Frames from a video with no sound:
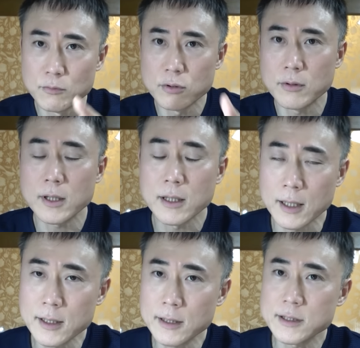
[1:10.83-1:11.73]
僕は
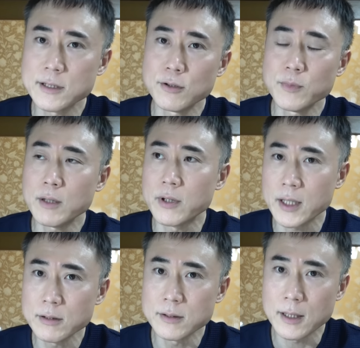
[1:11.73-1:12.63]
体つきを見れば分
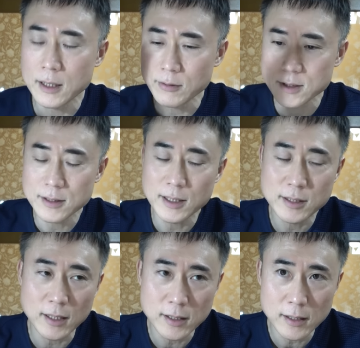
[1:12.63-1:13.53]
かるんだ彼は絶対
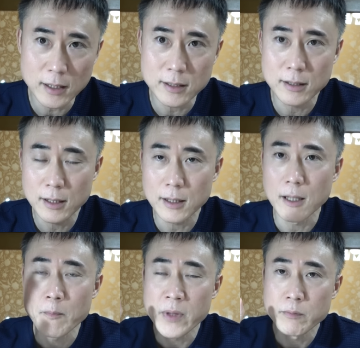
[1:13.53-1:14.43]
使ってないって、